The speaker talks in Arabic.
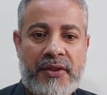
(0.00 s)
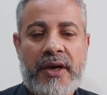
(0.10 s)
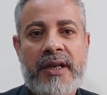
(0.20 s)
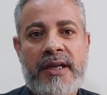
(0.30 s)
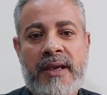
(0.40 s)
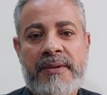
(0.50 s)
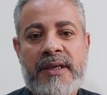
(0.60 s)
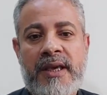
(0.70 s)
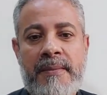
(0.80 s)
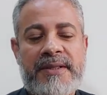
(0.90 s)
قال
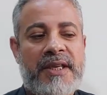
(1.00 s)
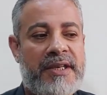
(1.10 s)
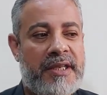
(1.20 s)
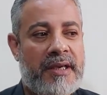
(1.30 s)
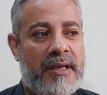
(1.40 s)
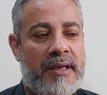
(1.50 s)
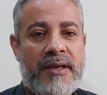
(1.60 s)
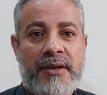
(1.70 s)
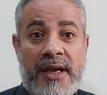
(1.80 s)
لأبيه يا أبت إني آه،